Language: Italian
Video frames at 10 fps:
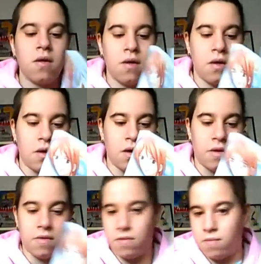
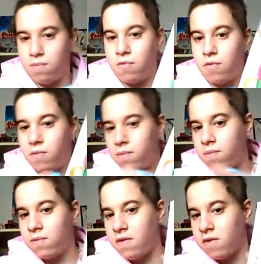e
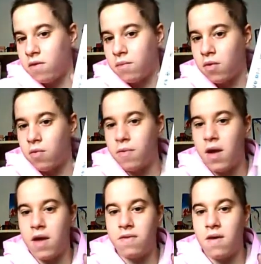senza
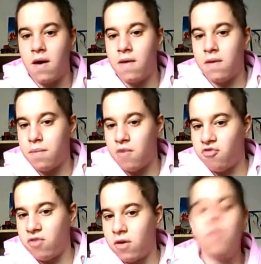sopracoperta né
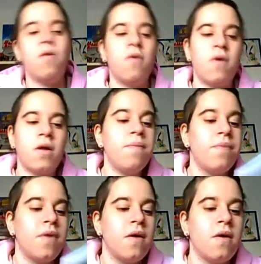pagina a colori.
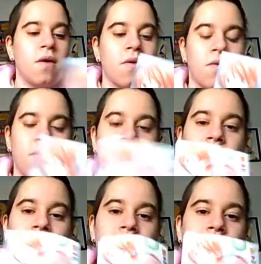In
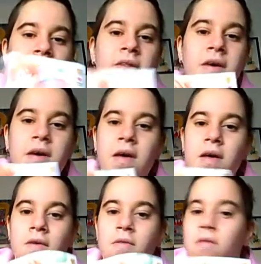questa copertina che
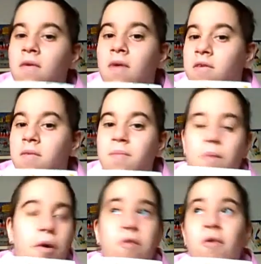io non la
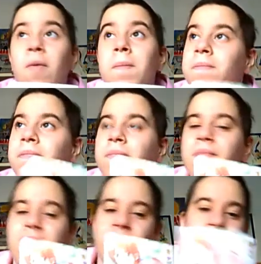sopporto,
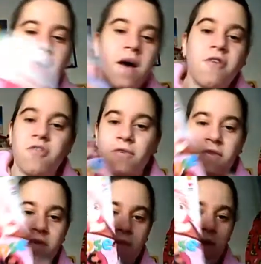mi dispiace,
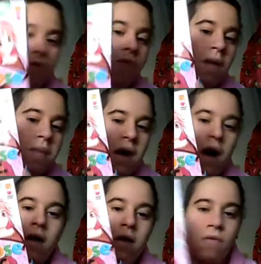forse qualcuno
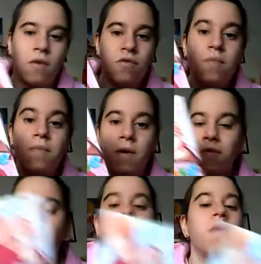l'amerà, io non la
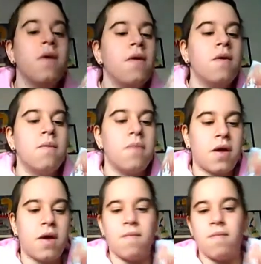sopporto
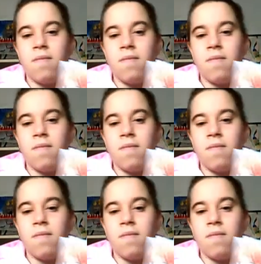perché